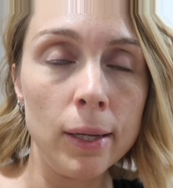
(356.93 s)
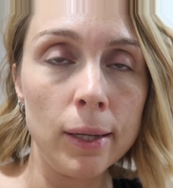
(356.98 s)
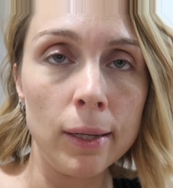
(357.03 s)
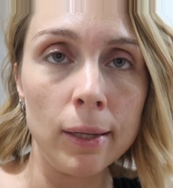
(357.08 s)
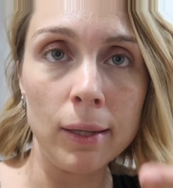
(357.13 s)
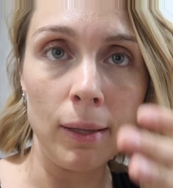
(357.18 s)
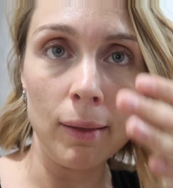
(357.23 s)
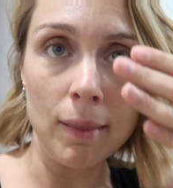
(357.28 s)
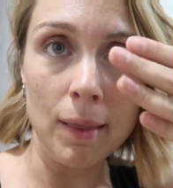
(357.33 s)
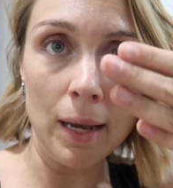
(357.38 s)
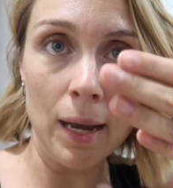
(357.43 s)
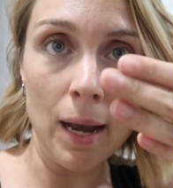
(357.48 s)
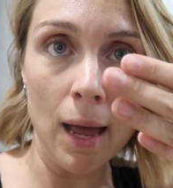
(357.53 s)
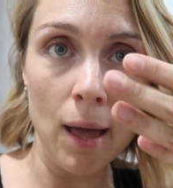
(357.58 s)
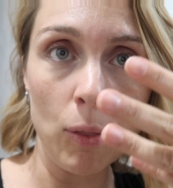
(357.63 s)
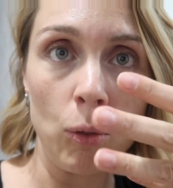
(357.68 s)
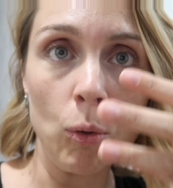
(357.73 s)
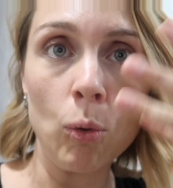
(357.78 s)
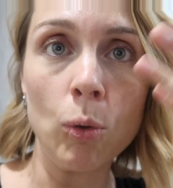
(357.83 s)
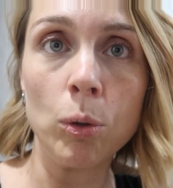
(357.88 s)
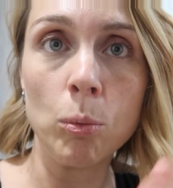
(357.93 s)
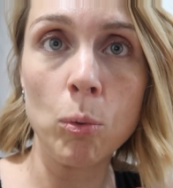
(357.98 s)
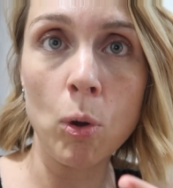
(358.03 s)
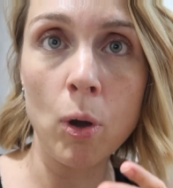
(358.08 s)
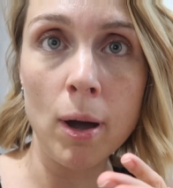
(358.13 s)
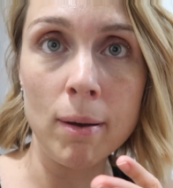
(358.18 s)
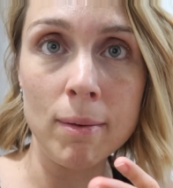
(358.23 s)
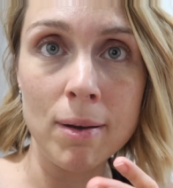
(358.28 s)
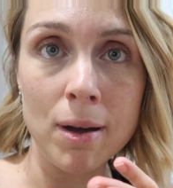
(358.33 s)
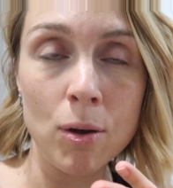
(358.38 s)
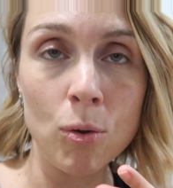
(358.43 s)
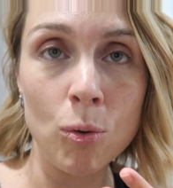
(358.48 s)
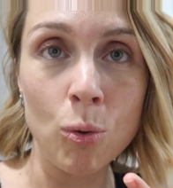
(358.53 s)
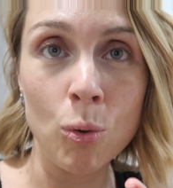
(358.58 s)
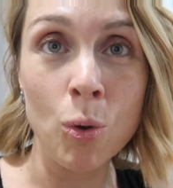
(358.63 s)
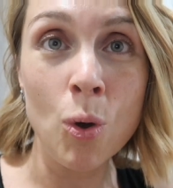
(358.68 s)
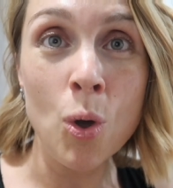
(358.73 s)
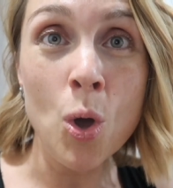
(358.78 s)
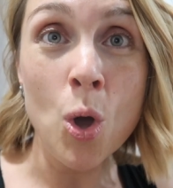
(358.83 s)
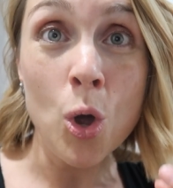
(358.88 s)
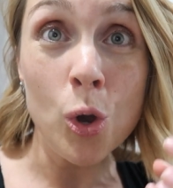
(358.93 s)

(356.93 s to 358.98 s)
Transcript: eh, de lado y boca abajo,